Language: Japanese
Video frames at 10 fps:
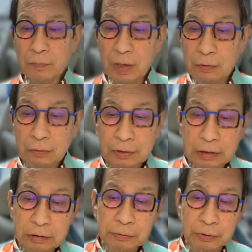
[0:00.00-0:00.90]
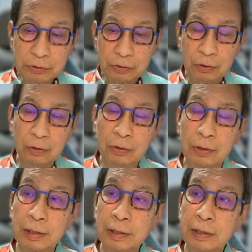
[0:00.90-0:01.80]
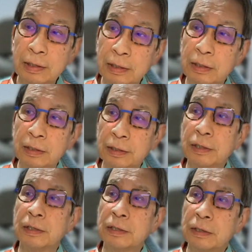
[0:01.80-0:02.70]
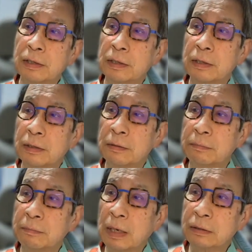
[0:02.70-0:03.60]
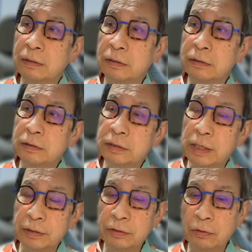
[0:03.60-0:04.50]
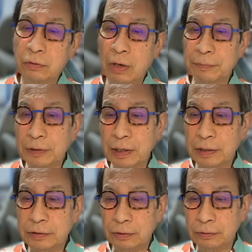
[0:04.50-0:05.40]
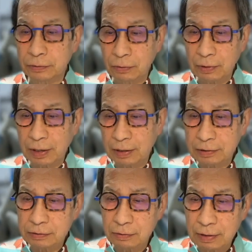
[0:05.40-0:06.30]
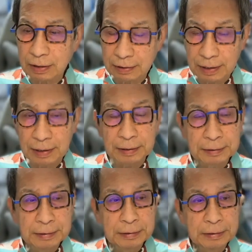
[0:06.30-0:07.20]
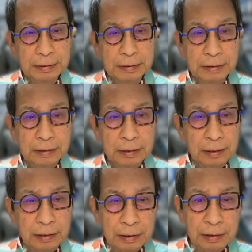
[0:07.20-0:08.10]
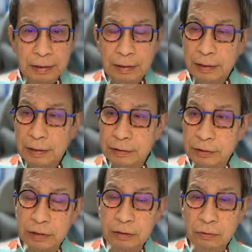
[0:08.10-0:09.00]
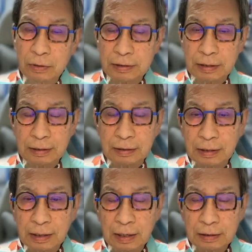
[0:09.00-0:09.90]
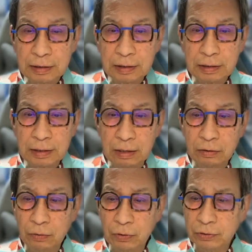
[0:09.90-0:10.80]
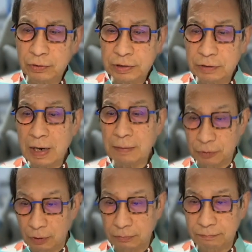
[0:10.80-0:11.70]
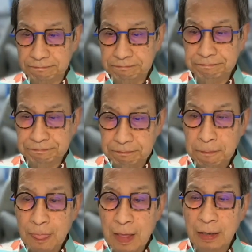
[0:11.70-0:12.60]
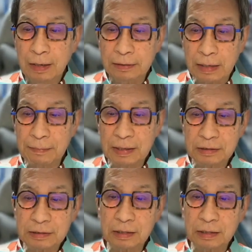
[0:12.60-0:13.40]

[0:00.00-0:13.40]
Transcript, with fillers: 私の方のその、えー、Mac 専用のアプリケーションの開発の中で、えー、水耕型縦書き原稿用紙ワープロ、玉ずさ